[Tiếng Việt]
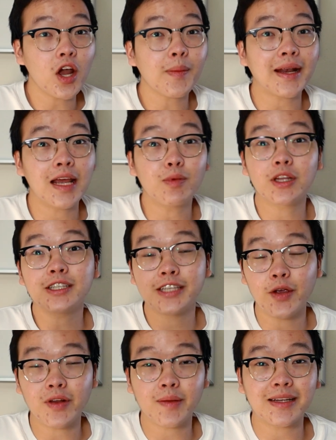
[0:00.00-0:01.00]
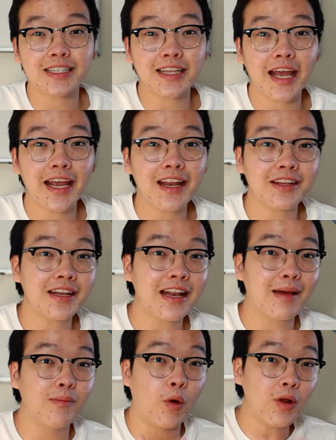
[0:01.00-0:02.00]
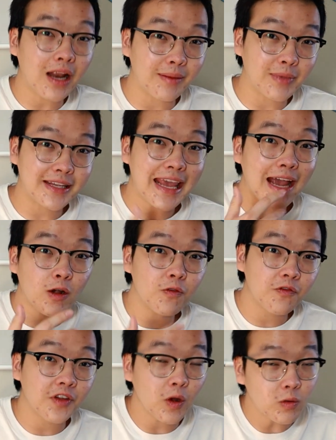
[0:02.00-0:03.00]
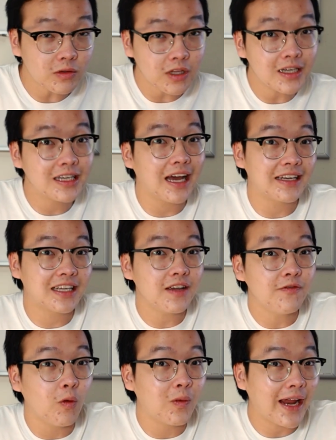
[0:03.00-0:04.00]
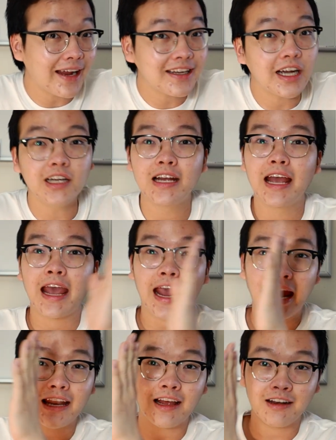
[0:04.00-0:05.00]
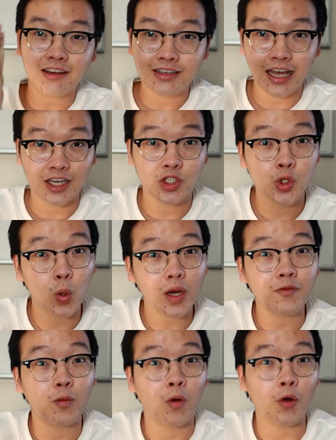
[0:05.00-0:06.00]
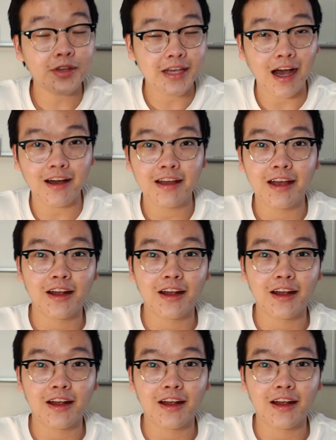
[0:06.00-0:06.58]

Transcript: nếu các bạn để một tí xíu thì các bạn sẽ thấy là chính là mỗi lần mà giá cổ phiếu tới gần cái vùng kháng cự hay là nó gần xuống cái vùng hỗ trợ